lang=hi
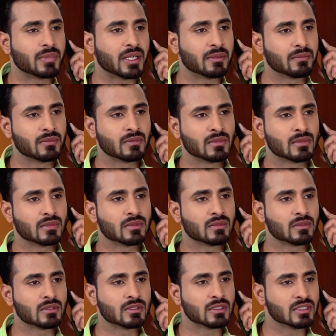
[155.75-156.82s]
पर
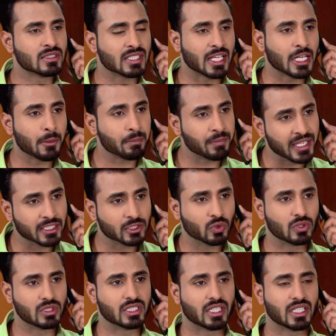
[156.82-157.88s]
सारा भेद
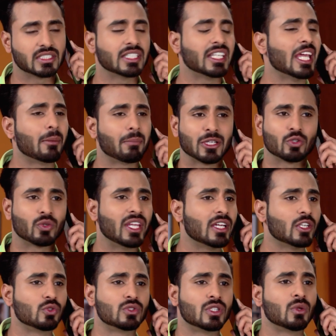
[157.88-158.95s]
खुल जाना सी कि आप दोनों
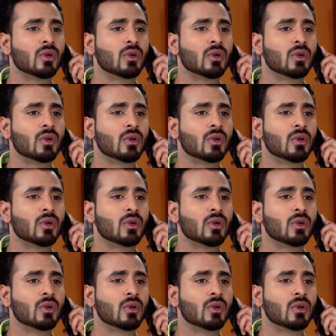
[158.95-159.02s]
एक दूजे